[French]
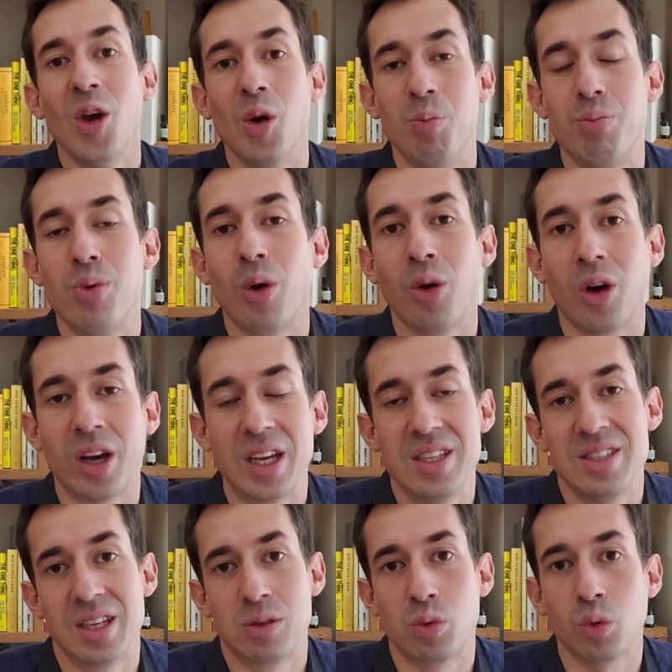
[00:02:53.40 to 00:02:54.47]
euh, pour
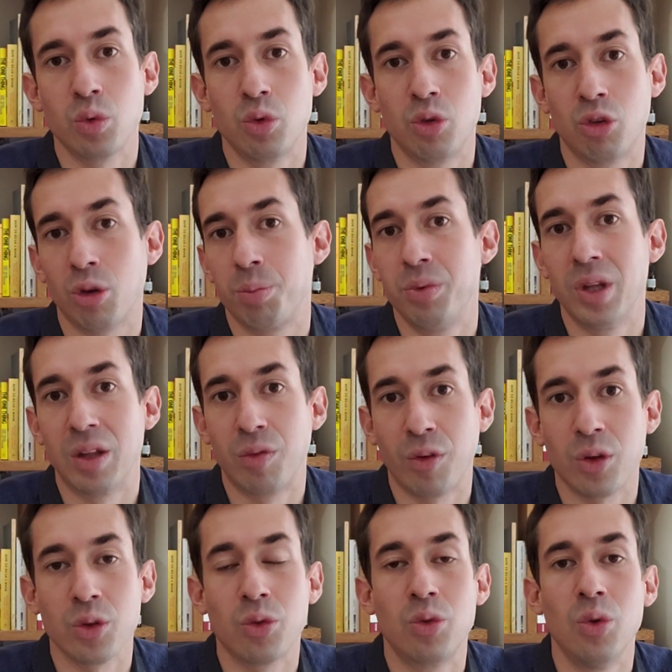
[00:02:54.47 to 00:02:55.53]
l'organisation du championnat de
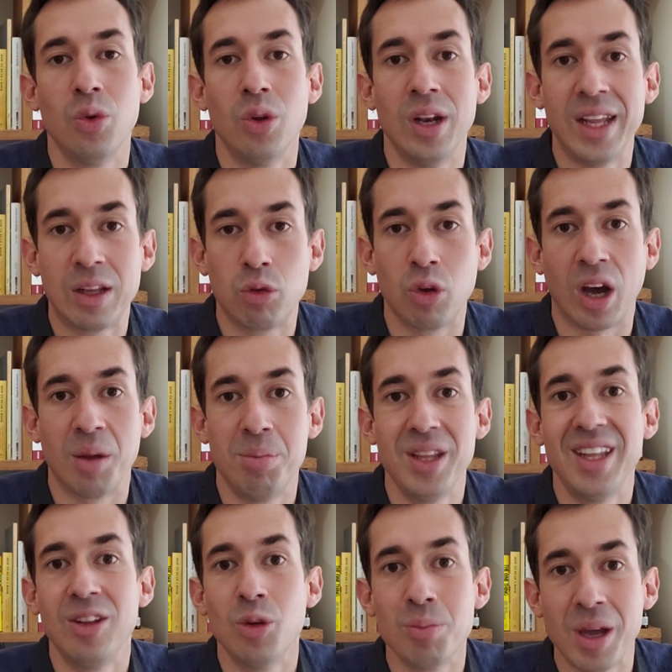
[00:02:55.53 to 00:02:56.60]
France de lecture
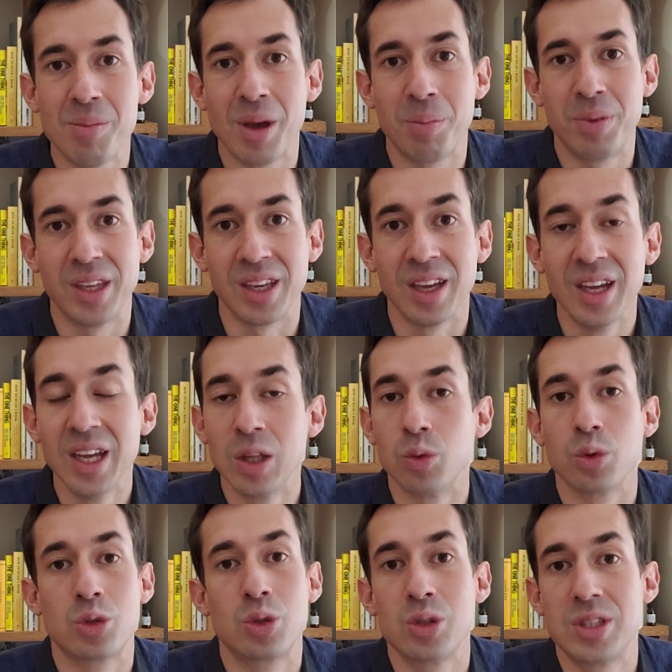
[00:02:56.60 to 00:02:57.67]
rapide et de mind mapping.
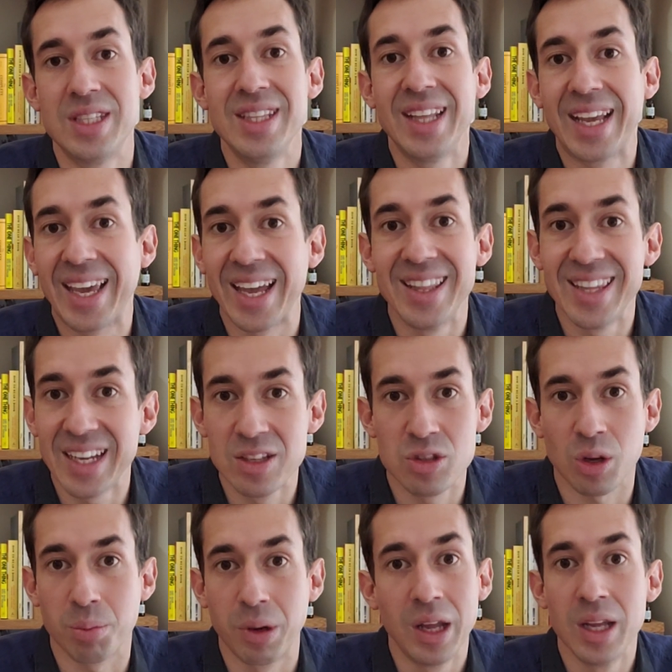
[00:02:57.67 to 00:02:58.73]
Donc ceci n'est qu'un
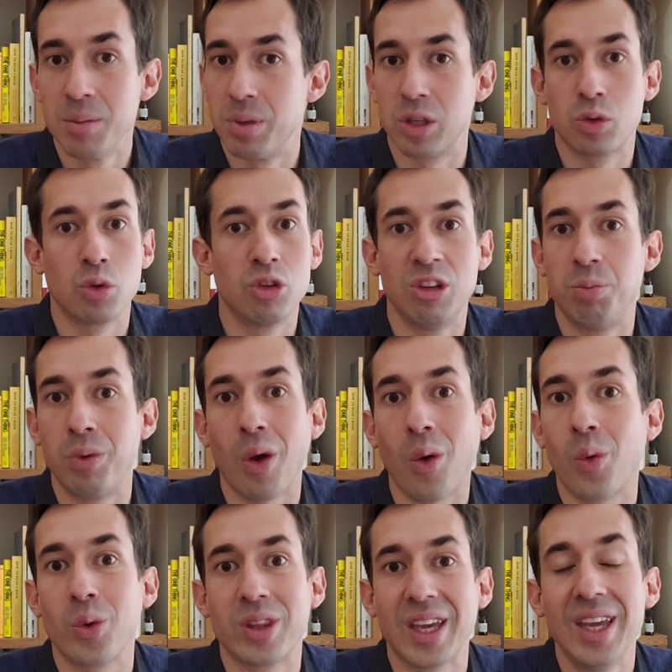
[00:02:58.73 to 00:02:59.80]
exemple, parce que j'ai pu
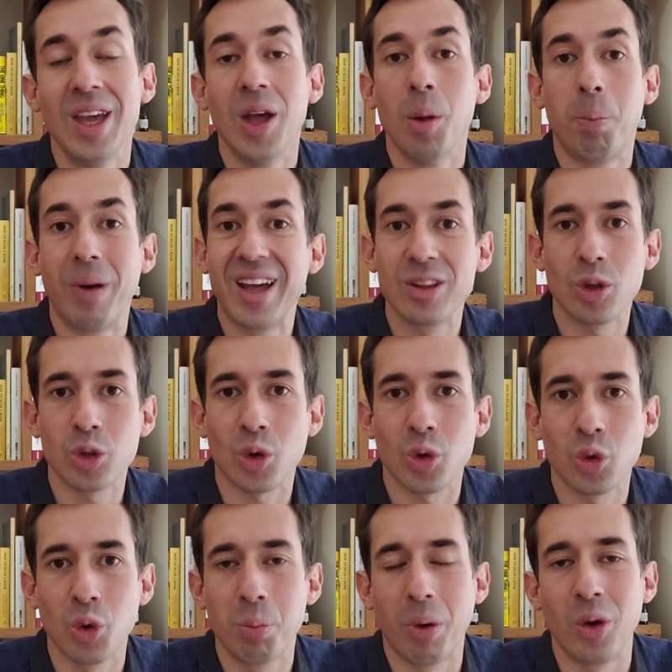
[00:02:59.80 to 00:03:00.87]
rencontrer plein d'autres
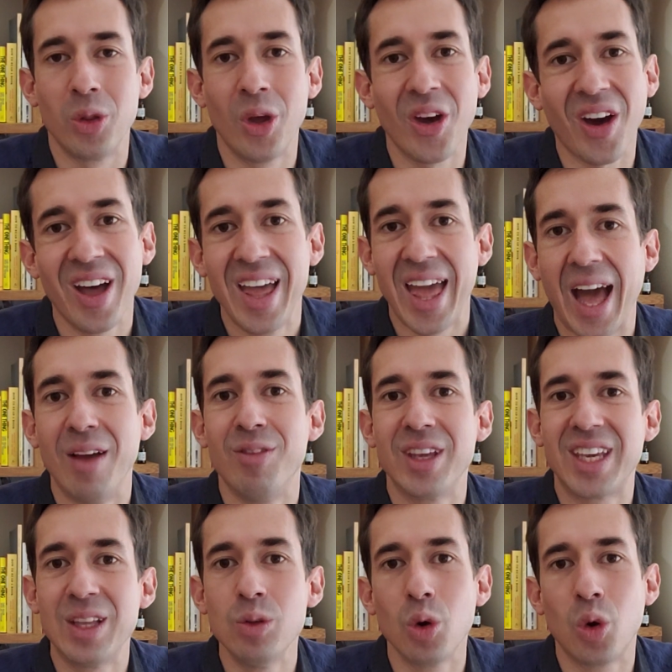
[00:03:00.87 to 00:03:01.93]
entrepreneurs
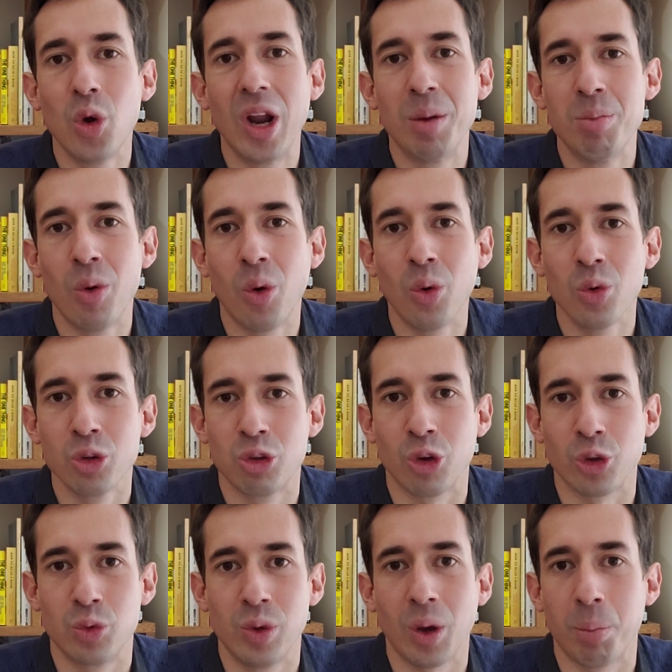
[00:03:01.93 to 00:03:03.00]
avec qui nous collaborons
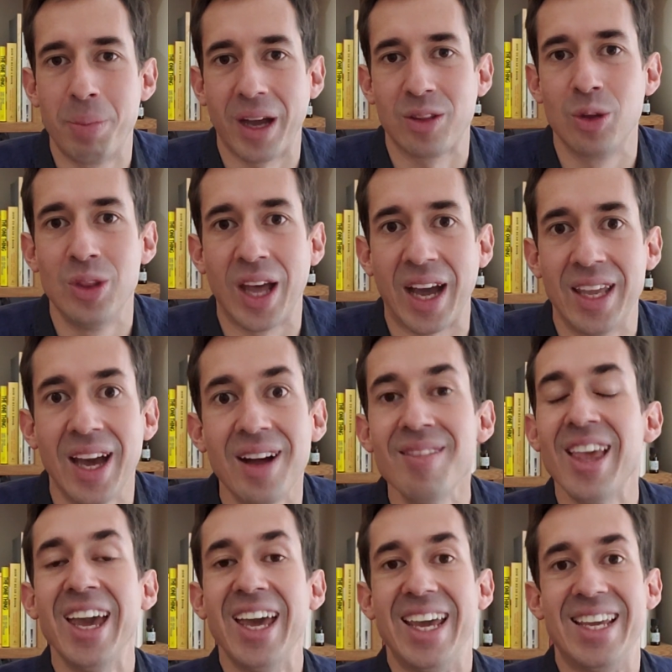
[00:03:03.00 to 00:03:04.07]
aujourd'hui en partenariat,
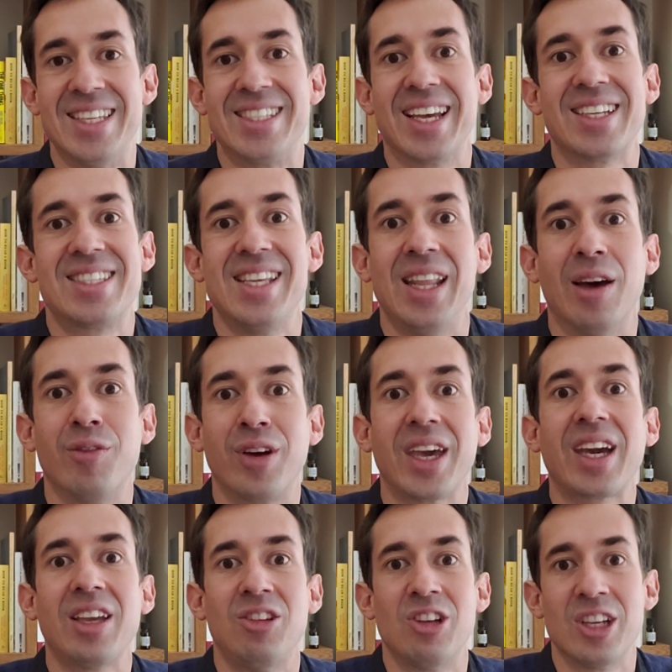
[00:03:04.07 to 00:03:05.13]
et ça c'est la vraie
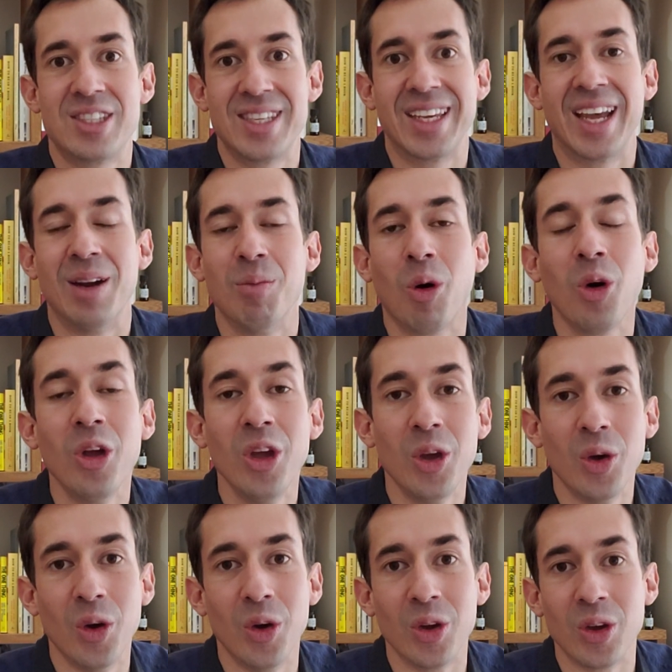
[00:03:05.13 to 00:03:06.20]
richesse également
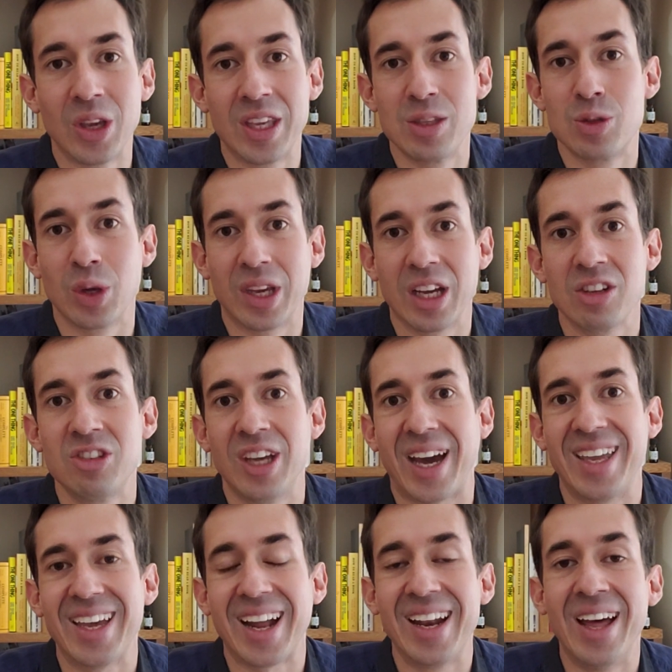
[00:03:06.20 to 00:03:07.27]
euh, qui se cache
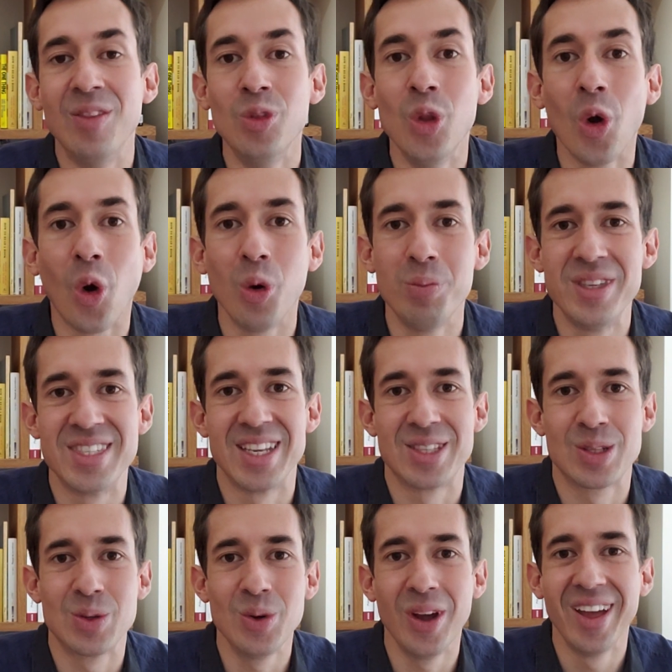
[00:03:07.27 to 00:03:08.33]
derrière la
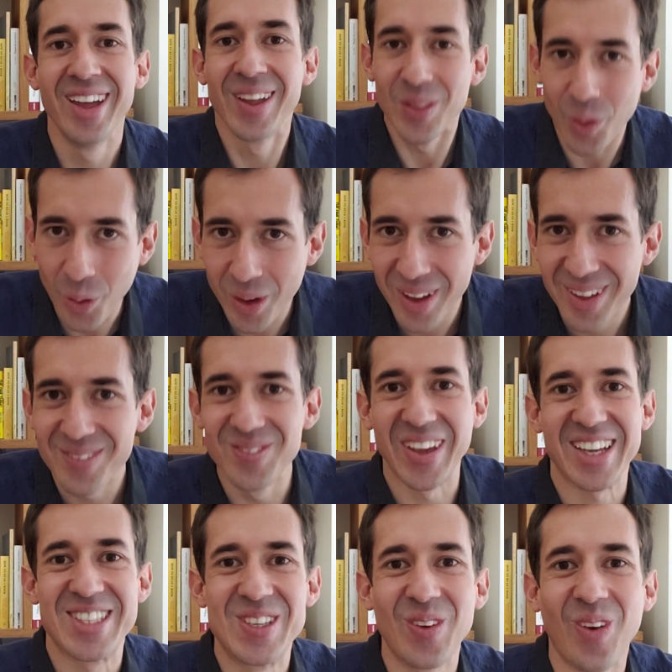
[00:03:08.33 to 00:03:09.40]
Neurobusiness School. Donc,
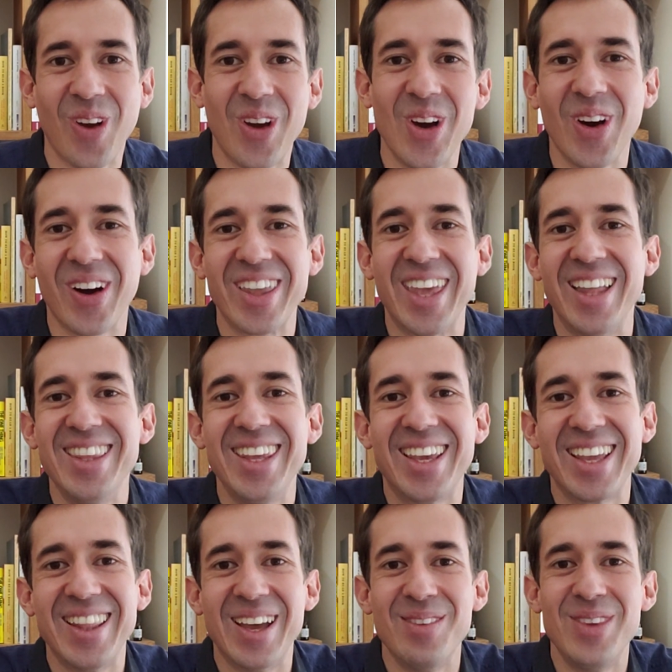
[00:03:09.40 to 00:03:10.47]
merci encore Yannick
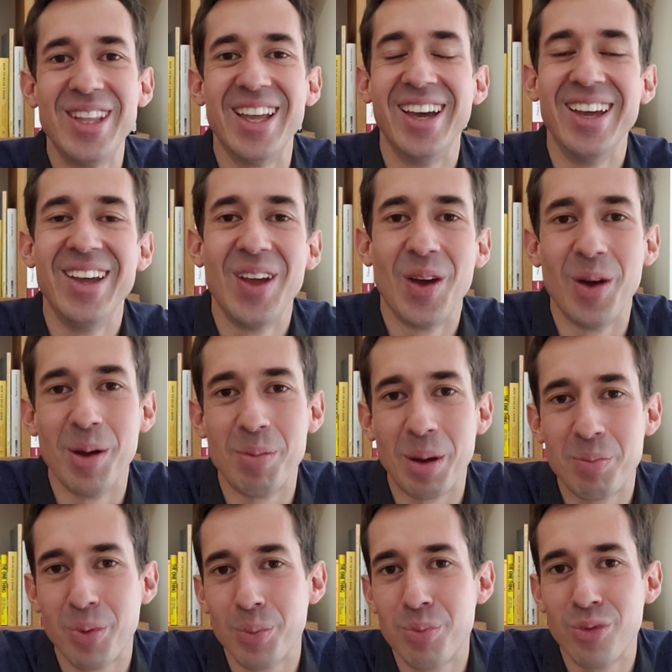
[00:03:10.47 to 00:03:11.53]
et David euh, bah,
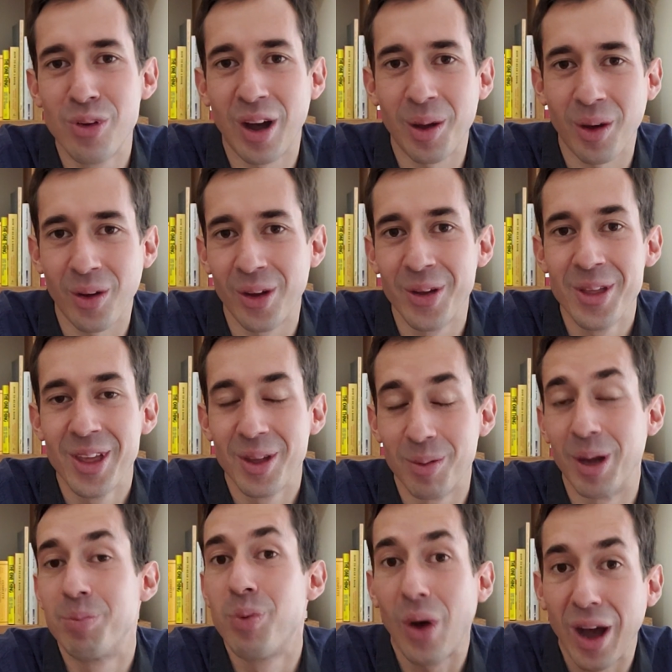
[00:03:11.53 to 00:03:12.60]
pour pouvoir, euh,
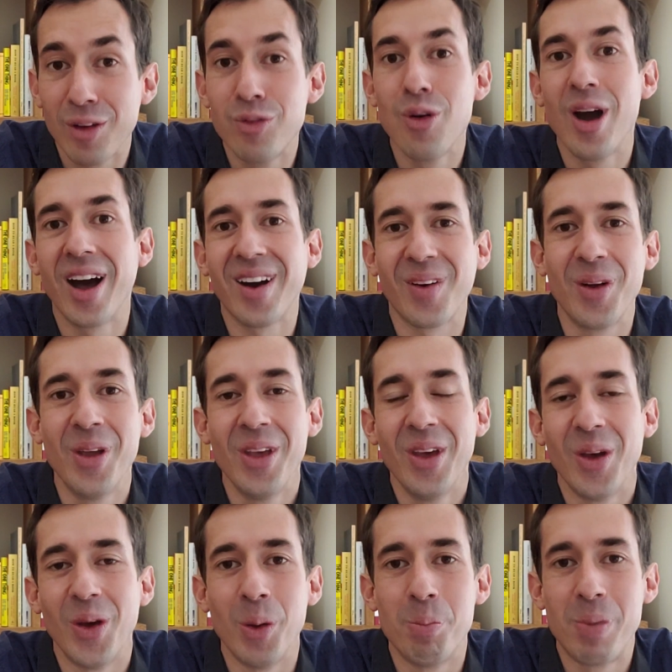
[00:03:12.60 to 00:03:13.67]
bah, pour avoir
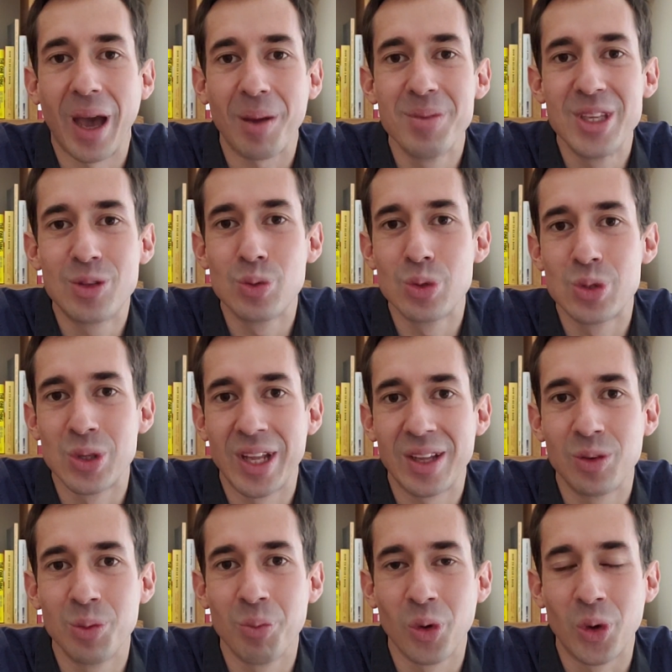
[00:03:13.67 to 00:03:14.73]
permis tout cela
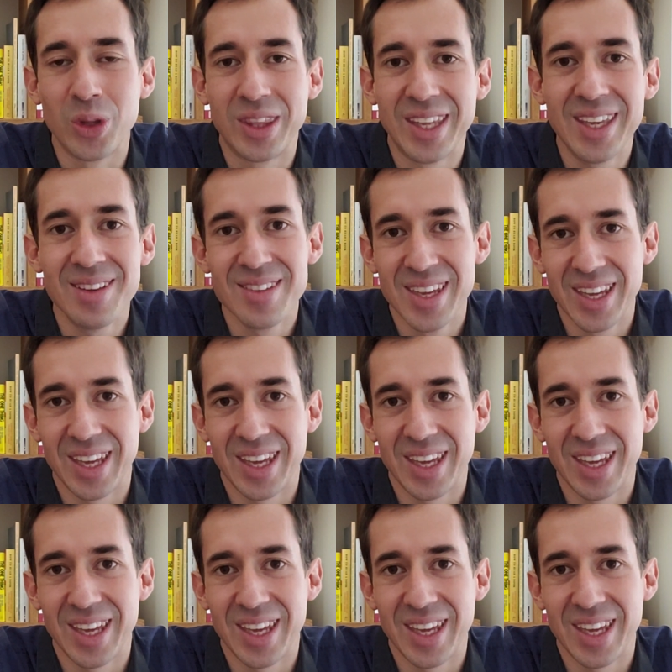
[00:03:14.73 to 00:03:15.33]
de mon côté.